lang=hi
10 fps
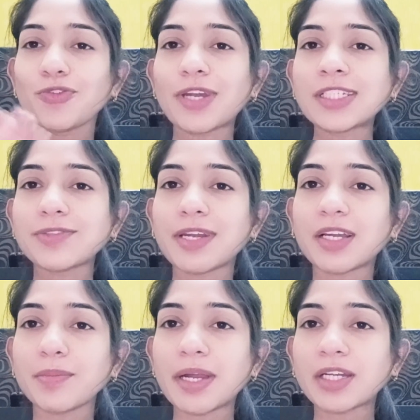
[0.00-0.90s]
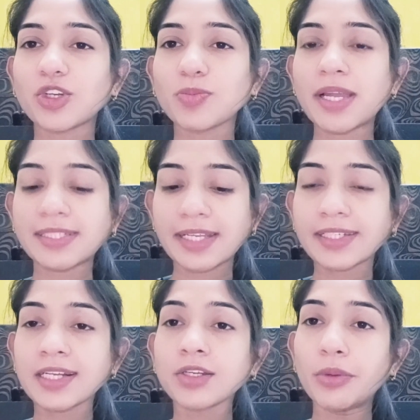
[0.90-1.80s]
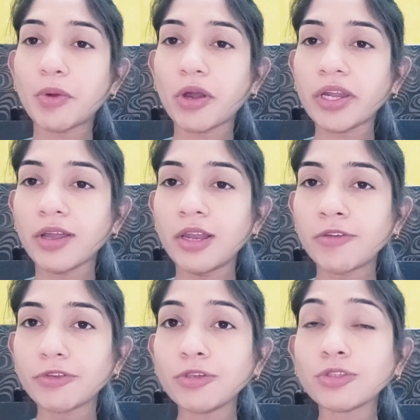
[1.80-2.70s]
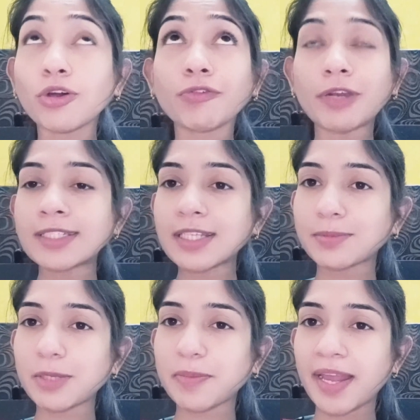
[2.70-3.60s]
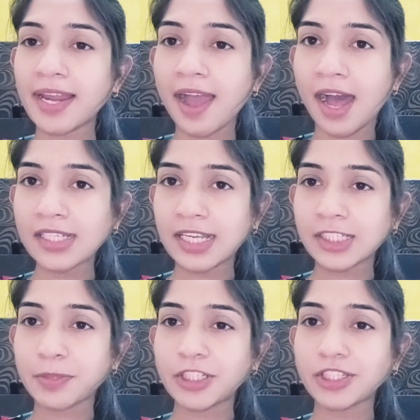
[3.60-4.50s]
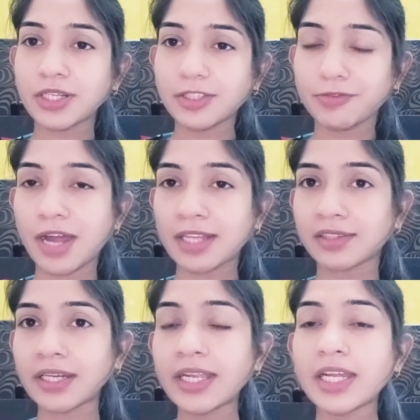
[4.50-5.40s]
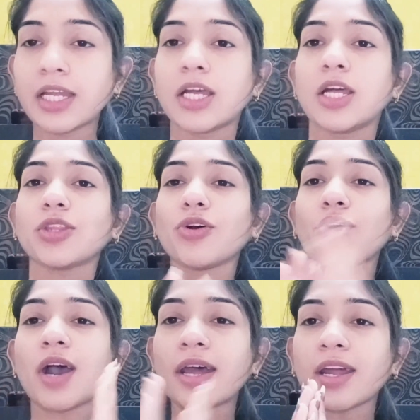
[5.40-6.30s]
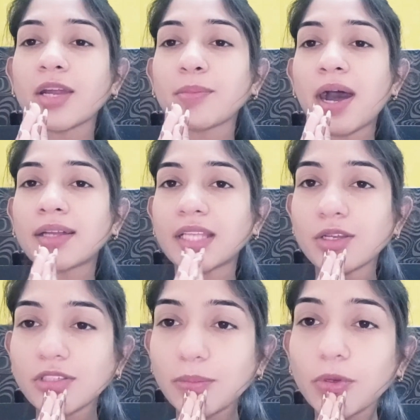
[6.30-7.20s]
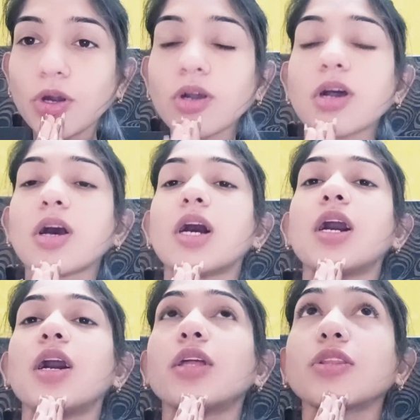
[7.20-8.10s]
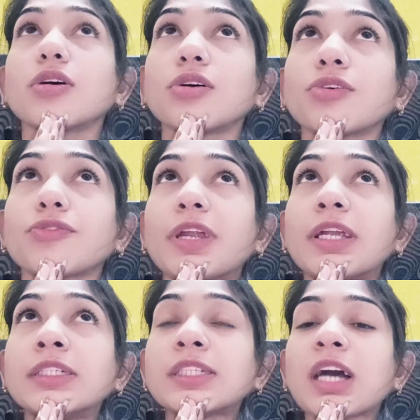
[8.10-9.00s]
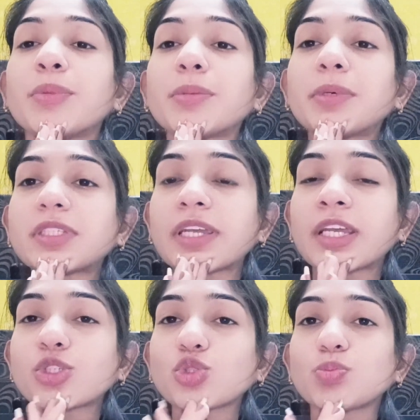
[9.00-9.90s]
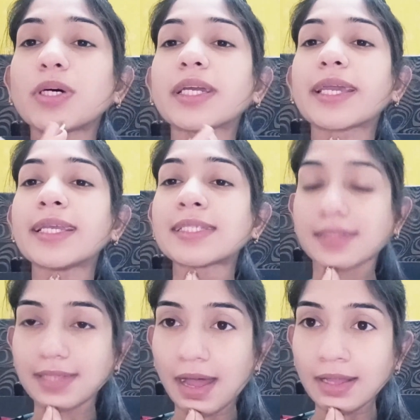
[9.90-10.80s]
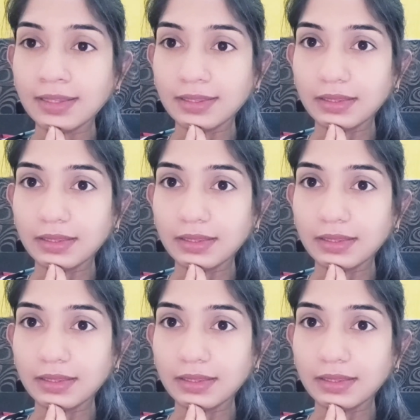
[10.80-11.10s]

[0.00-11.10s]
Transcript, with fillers: फ्रेंड्स वेलकम बैक टू माय चैनल गुड मॉर्निंग ऑल ऑफ़ यू तो फ्रेंड्स सबसे पहले आज है स्पेशल शिवरात्रि तो हर हर महादेव सबको तो फ्रेंड्स अभी बचे हैं सुबह के सात